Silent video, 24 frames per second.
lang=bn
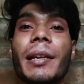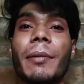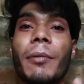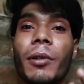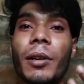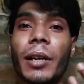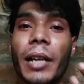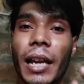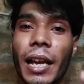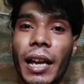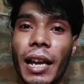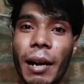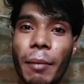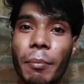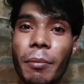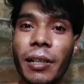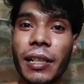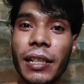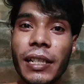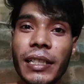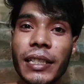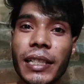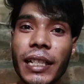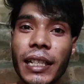এবং হ্যাঁ
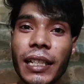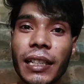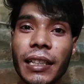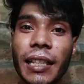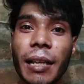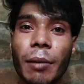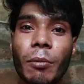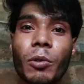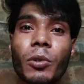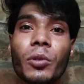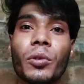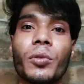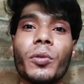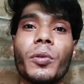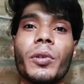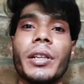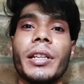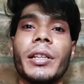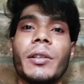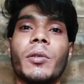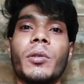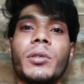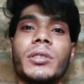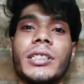আমি নিজেকে তেমন
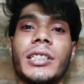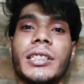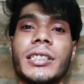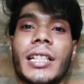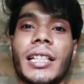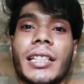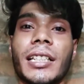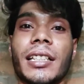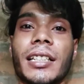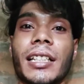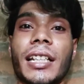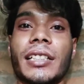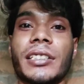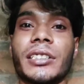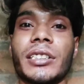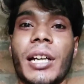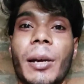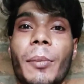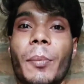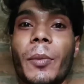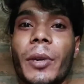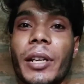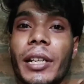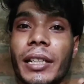তৈরি করছি যাতে তার
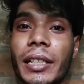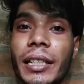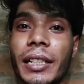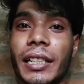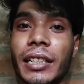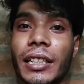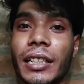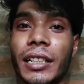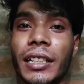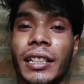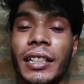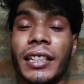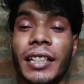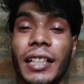সামনে গিয়ে